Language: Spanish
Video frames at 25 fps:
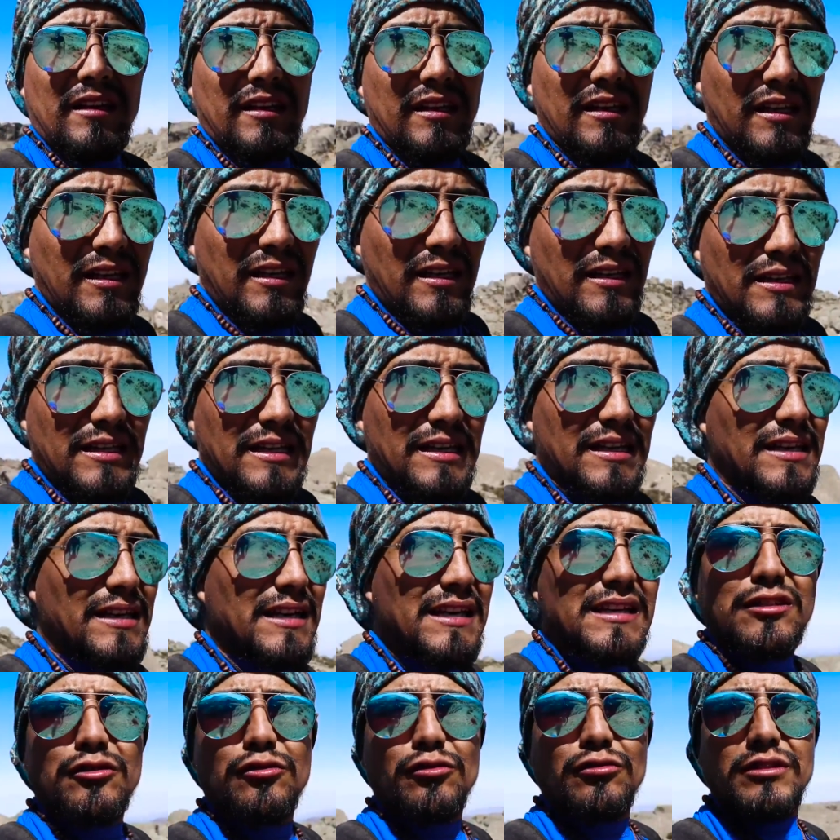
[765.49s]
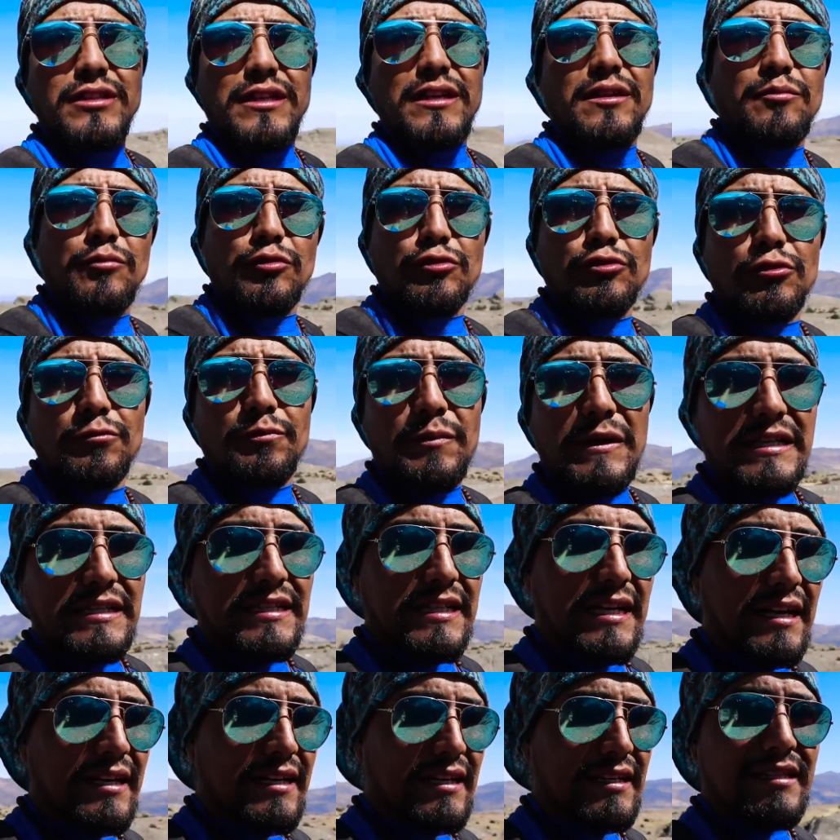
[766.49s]
y de estos hermosos
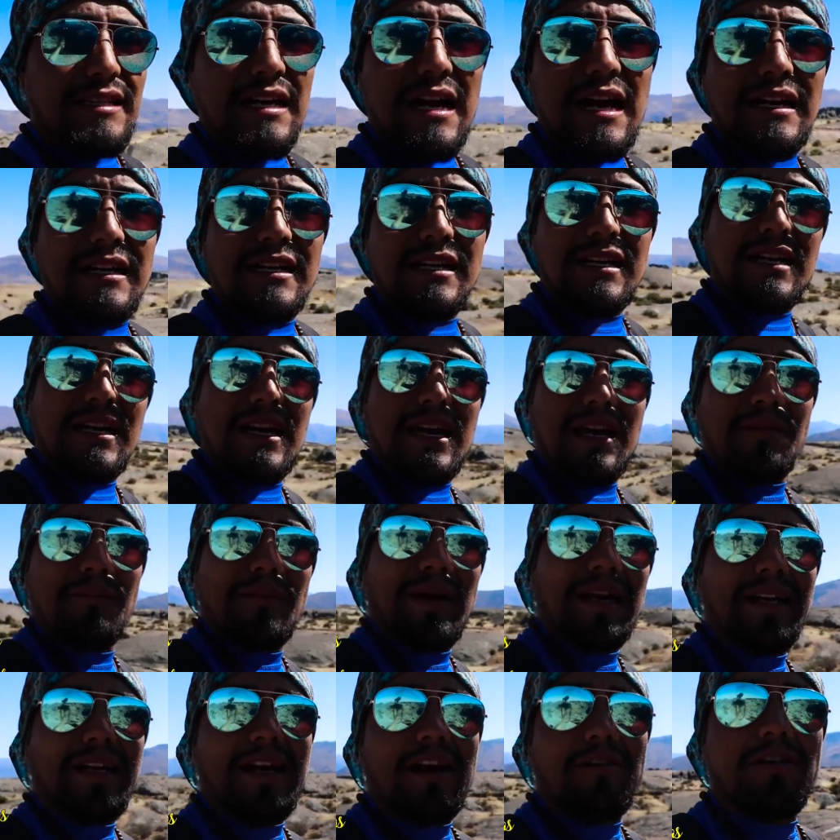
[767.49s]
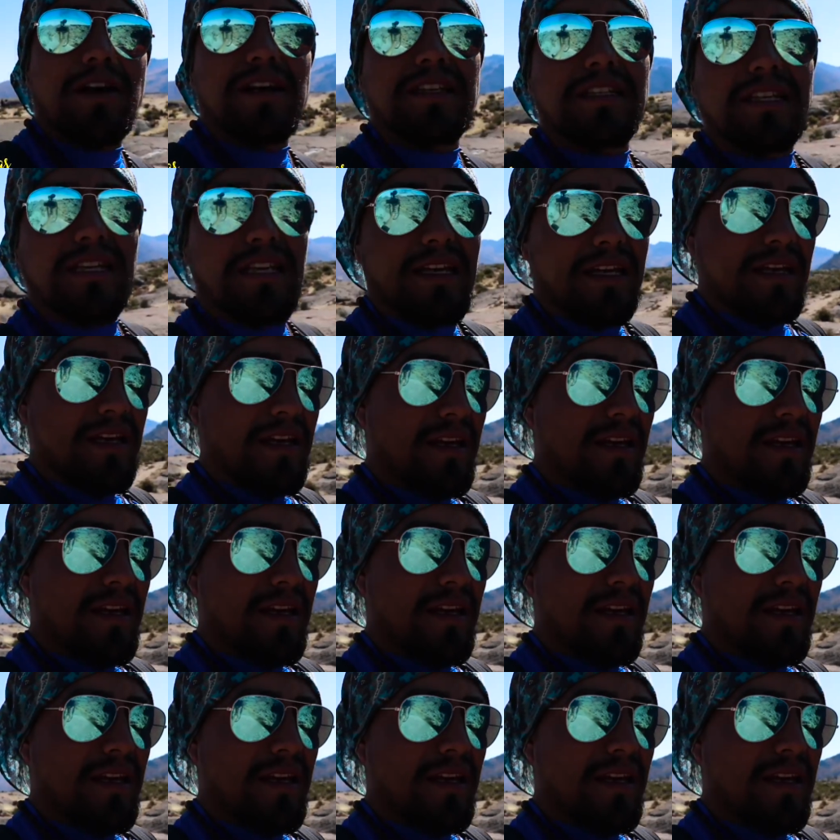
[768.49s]
paisajes aquí en Marcahuasi.